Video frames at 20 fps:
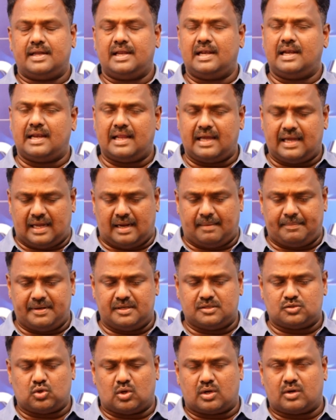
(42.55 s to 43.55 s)
இல்லை
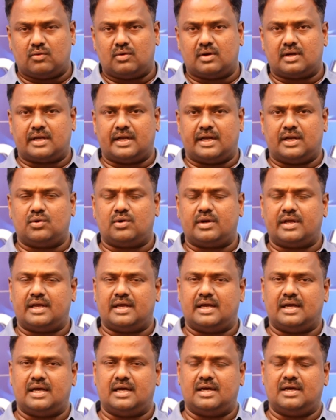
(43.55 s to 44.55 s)
அப்படின்னு சொல்கிறவங்களுக்கு என்னுடைய
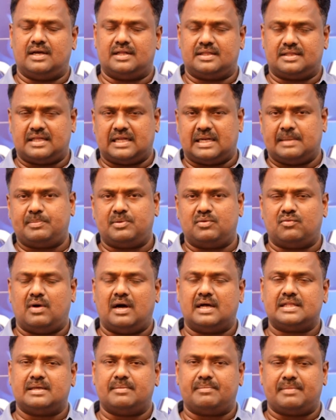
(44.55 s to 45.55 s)
தரப்பு
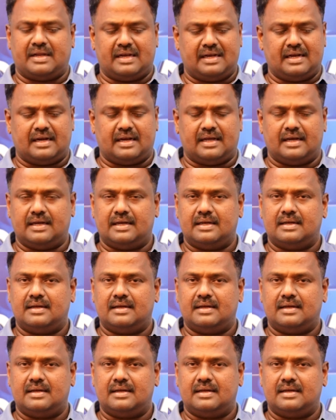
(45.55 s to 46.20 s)
வாதம் என்னென்னா